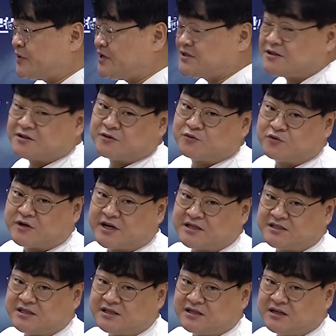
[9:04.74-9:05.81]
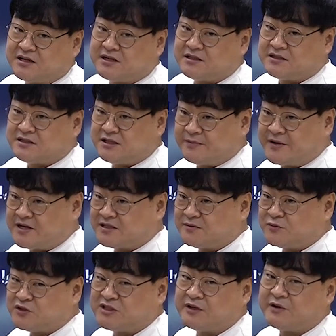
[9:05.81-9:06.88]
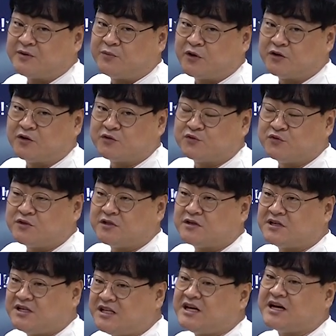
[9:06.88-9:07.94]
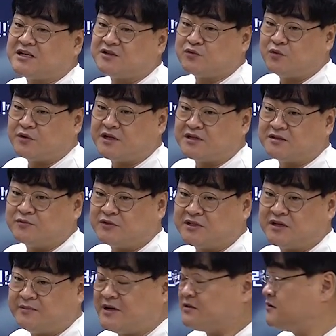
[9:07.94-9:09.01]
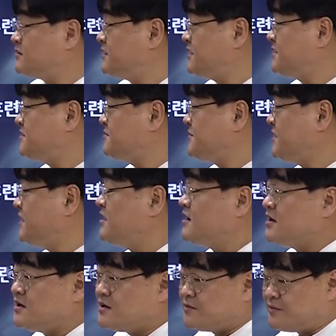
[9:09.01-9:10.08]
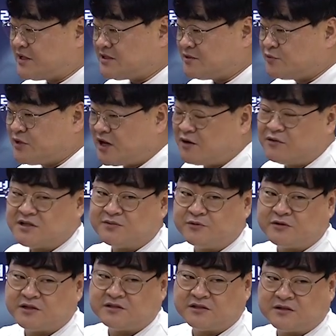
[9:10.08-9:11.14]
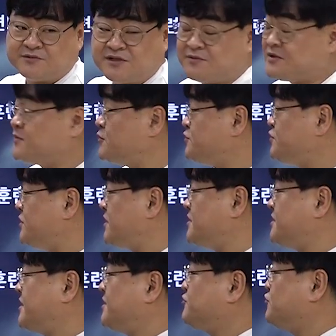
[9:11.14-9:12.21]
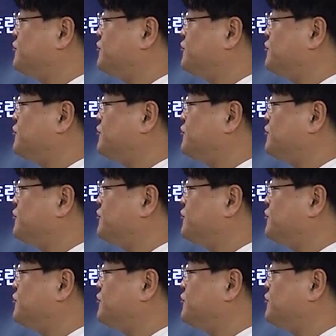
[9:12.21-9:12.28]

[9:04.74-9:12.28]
동안 있었던 국가지 지방지 문제와 번호 순서 길이까지 통일해서 문제를 만들어 드리겠습니다. 마치 우리 학원에서 푼 것처럼 시험장 볼 수 있게 제가